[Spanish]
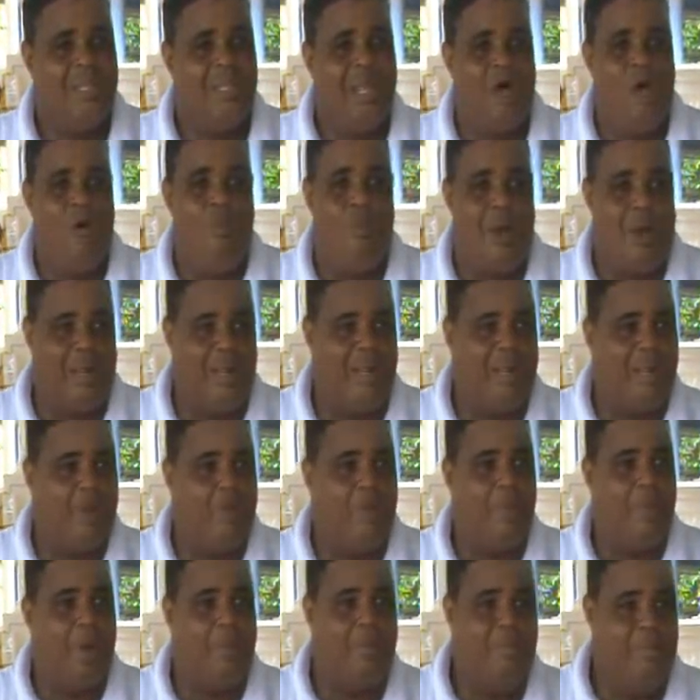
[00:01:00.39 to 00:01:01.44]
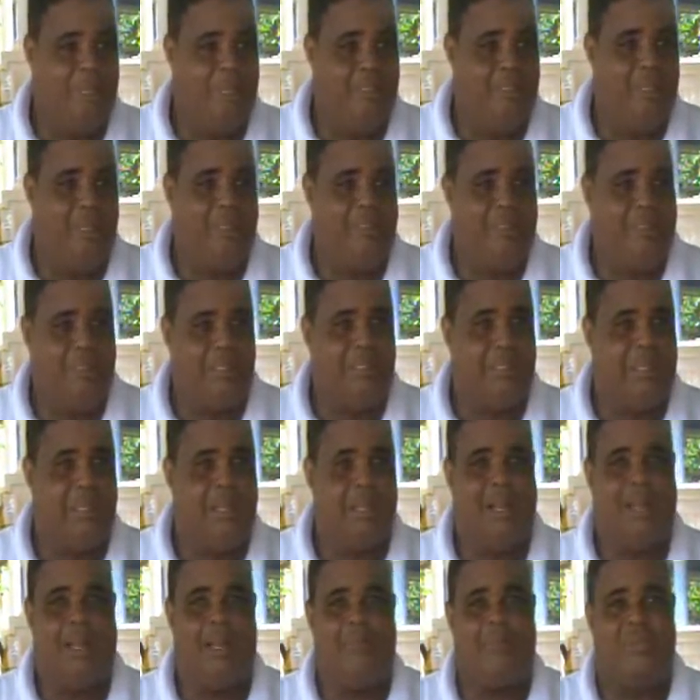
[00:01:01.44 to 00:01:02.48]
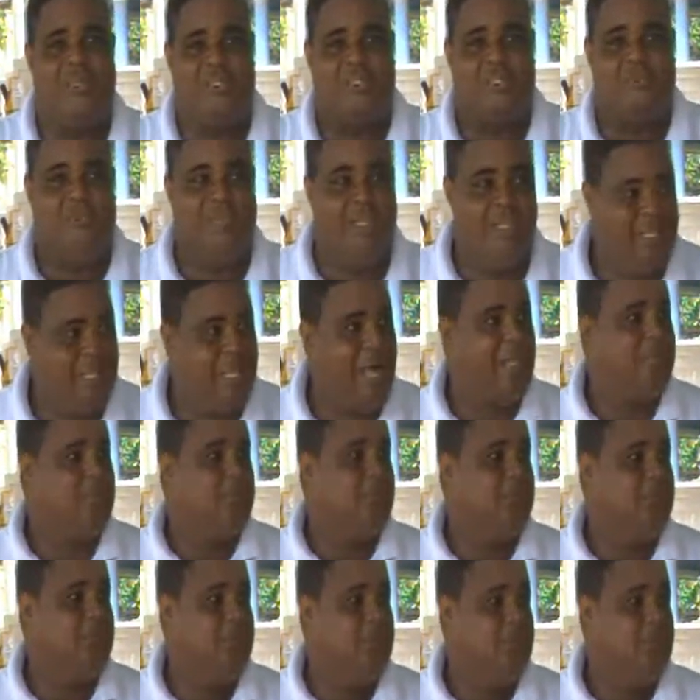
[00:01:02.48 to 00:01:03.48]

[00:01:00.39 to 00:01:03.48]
la humareda no permite ni siquiera visibilidad.